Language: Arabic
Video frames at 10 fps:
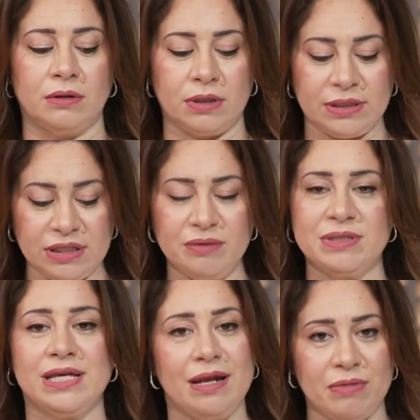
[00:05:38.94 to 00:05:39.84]
اديني
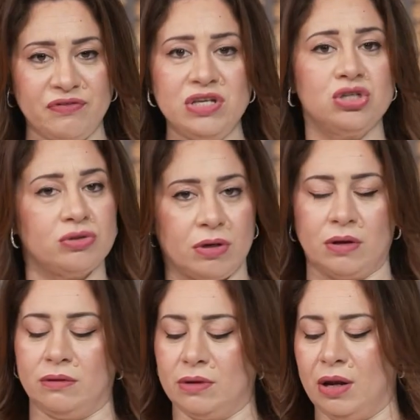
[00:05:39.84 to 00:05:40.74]
مثال ما فيش اه
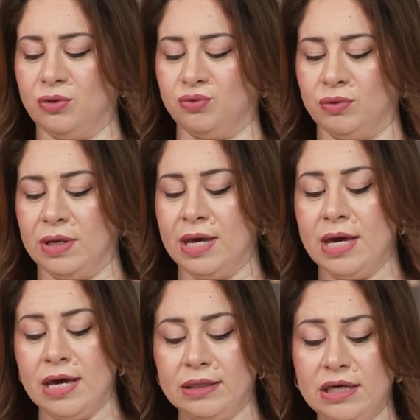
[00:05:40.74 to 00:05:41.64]
على طول
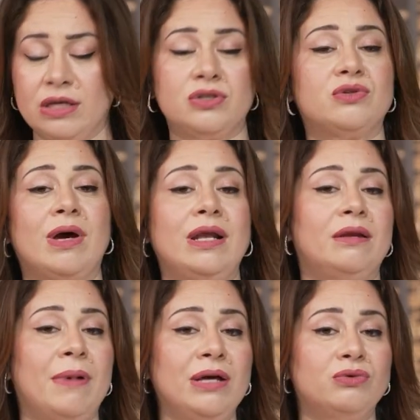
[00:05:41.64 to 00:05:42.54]
نيجي للسؤال اللي
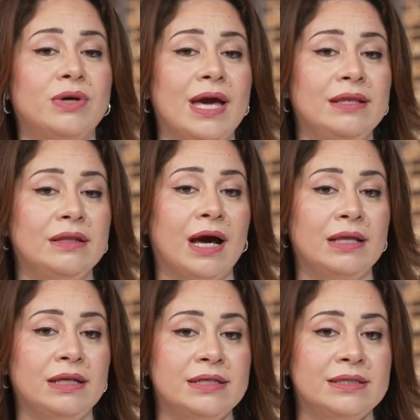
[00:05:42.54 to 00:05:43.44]
بعده كان
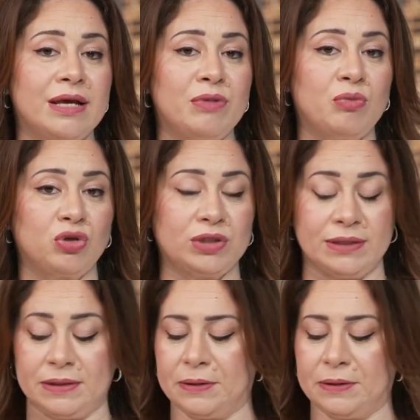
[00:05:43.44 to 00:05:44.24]
عن الإسلام المعتدل